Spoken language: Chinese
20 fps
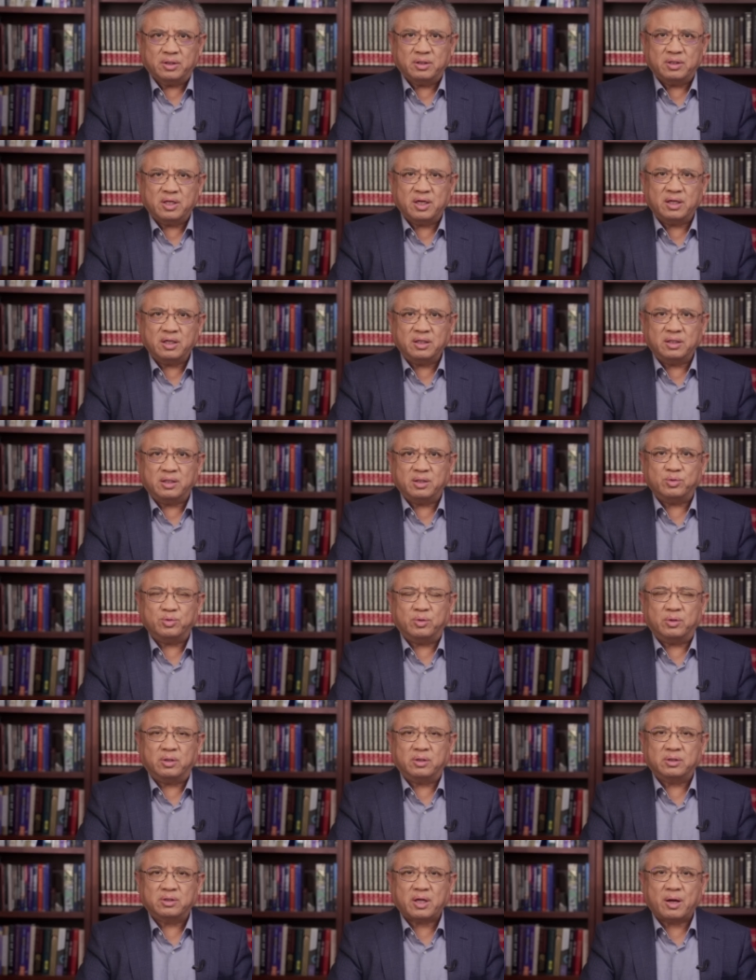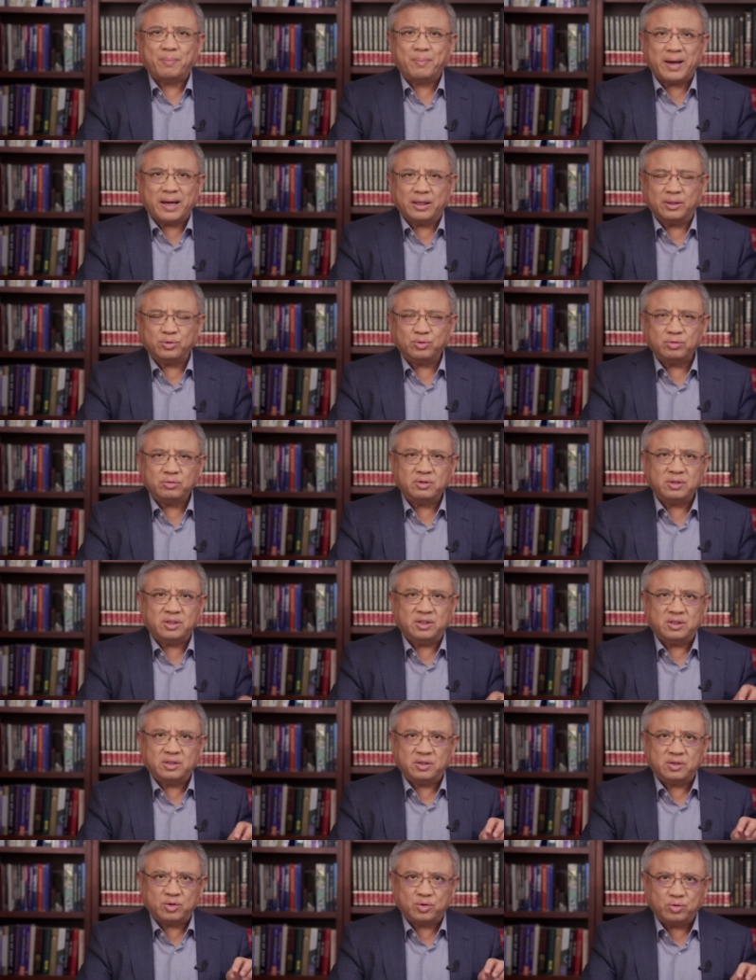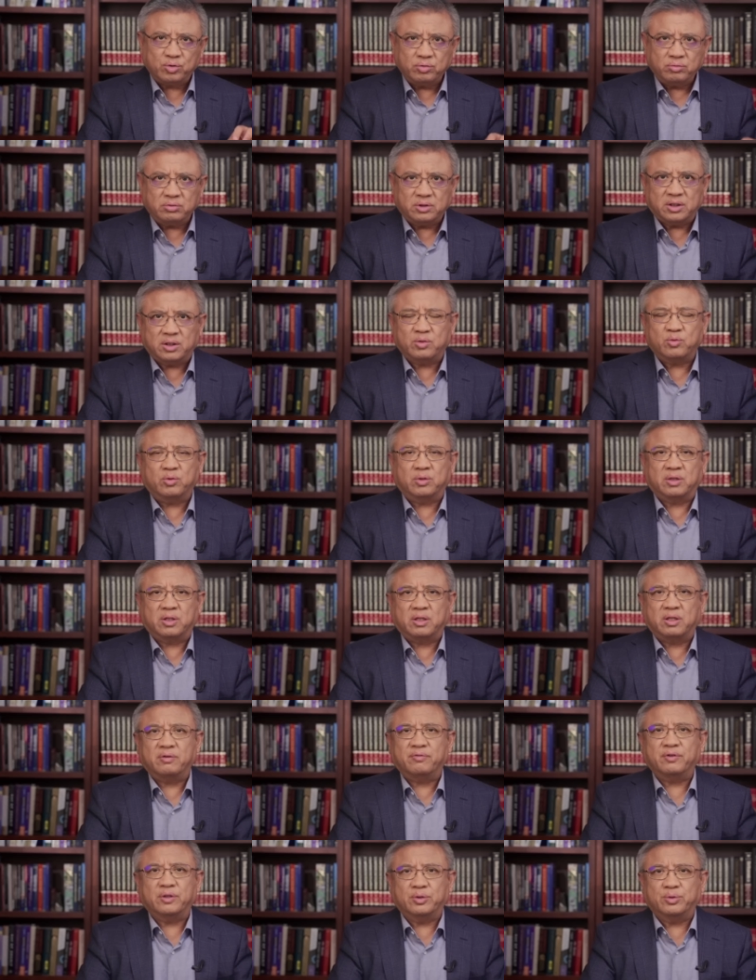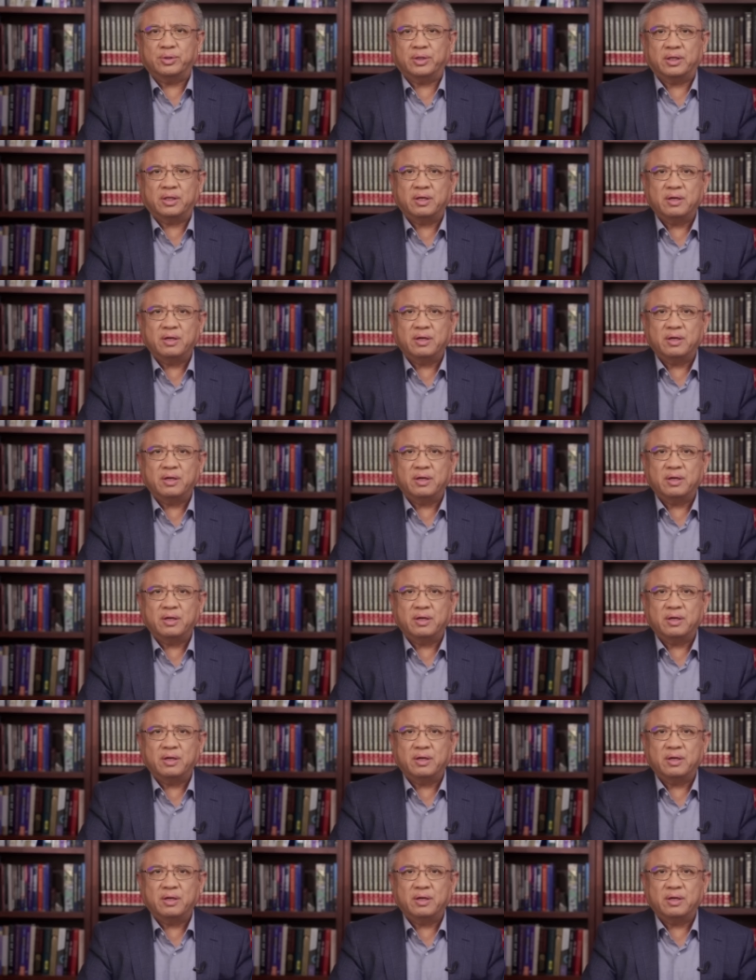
严格的说，它排出的已经是处理过的核废水。